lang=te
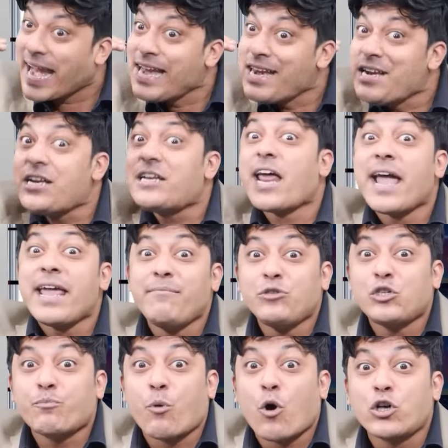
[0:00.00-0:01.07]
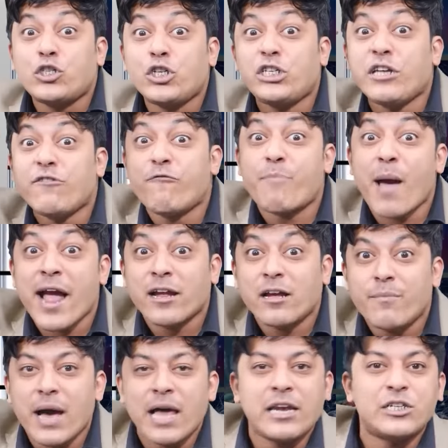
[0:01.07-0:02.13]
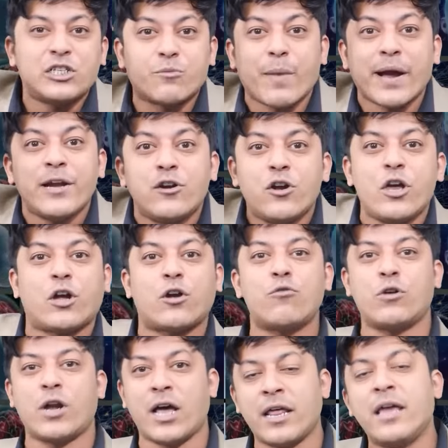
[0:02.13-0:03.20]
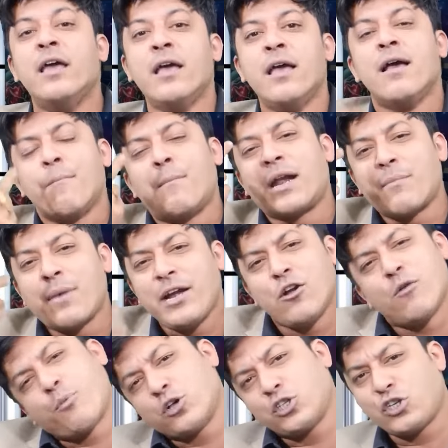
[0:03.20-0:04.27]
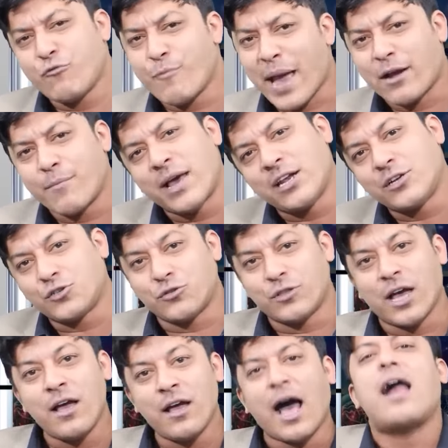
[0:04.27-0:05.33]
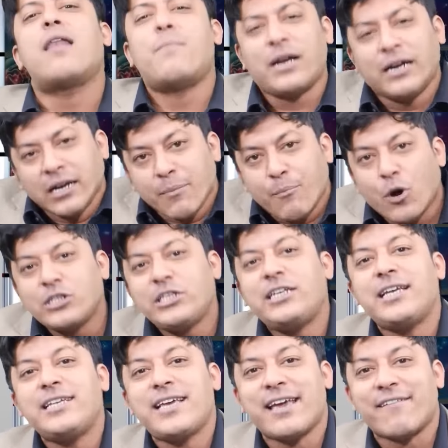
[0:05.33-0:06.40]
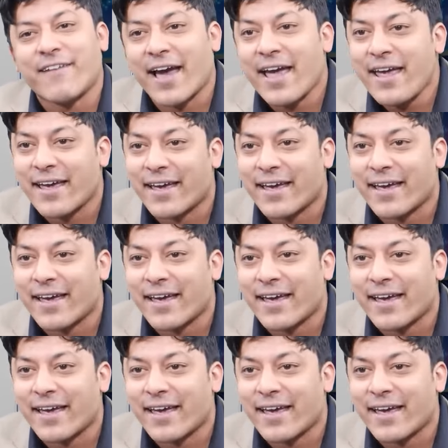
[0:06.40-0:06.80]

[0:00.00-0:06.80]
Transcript: టెన్ టైమ్స్ పాజిటివ్ బ్యాంక్ బ్యాలెన్స్ మైండ్లో ఎక్కువ ఉండాలి మన మైండ్లో పాజిటివ్ బ్యాంక్ బ్యాలెన్స్ ఉందా అసలు మనం డిపాజిటే చేయమే